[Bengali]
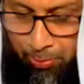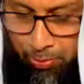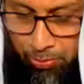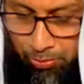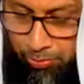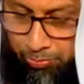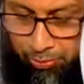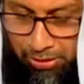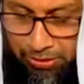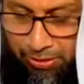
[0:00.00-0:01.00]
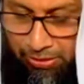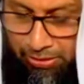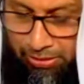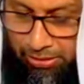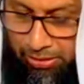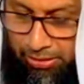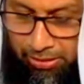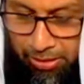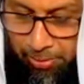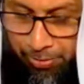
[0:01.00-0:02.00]
বাবু বলেছেন
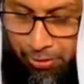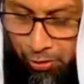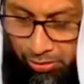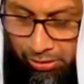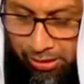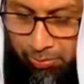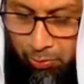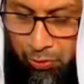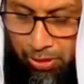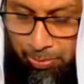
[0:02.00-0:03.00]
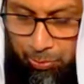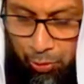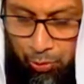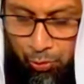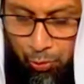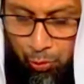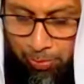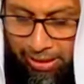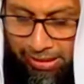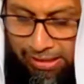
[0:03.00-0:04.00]
আমি নিউ ইয়র্ক থেকে বলছি আমার প্রশ্ন হলো
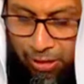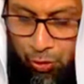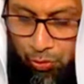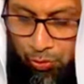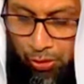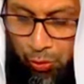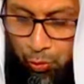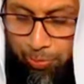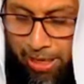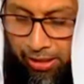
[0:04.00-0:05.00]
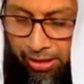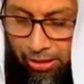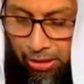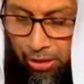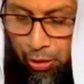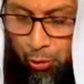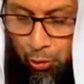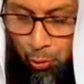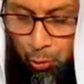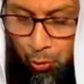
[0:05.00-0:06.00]
বাড়ি কেনার জন্য কিছু ব্যাংক
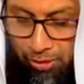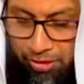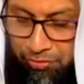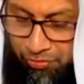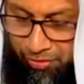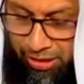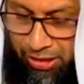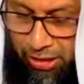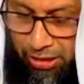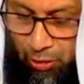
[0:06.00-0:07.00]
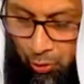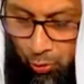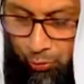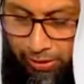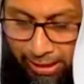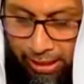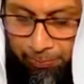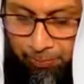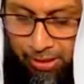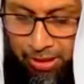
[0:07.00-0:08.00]
সুদ ফ্রি লোন দেয়
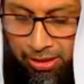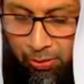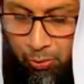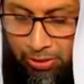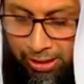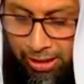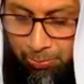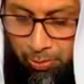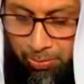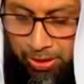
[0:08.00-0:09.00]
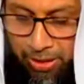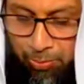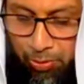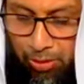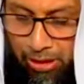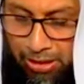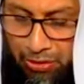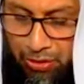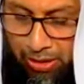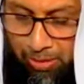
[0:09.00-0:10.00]
কিন্তু টাকার পরিমাণ এবং
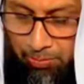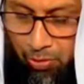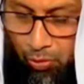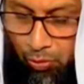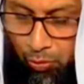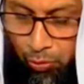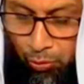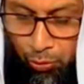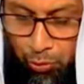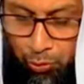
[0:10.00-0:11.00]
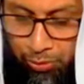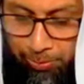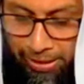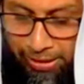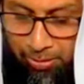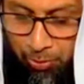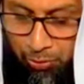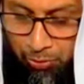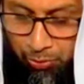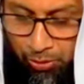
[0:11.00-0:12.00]
হিসাব অন্য সুদী ব্যাংকের
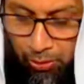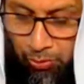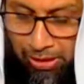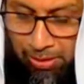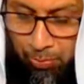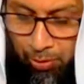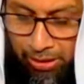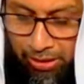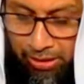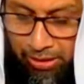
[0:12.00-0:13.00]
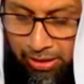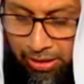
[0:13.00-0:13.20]
মতো কিন্তু তারা বলে